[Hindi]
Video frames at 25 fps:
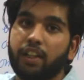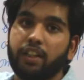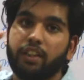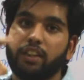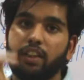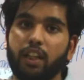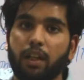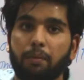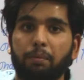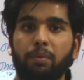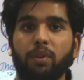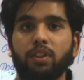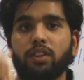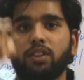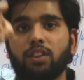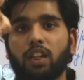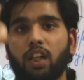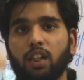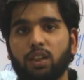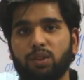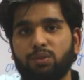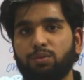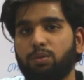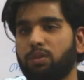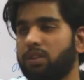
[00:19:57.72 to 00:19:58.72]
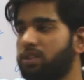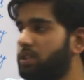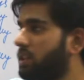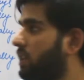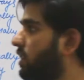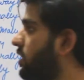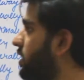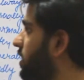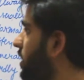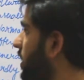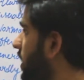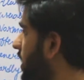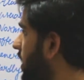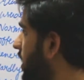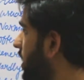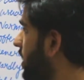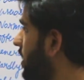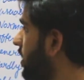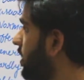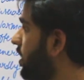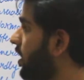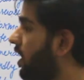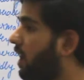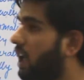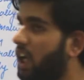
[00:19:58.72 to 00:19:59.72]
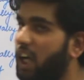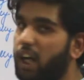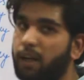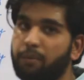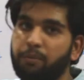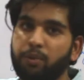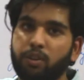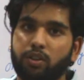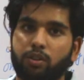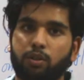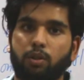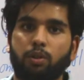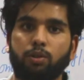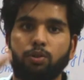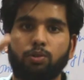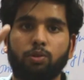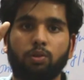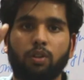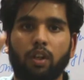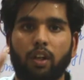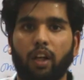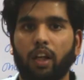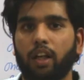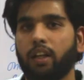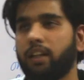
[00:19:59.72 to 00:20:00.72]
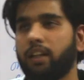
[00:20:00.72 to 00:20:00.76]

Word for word: ये भी शाश्वत सत्य है आप इसको जुटला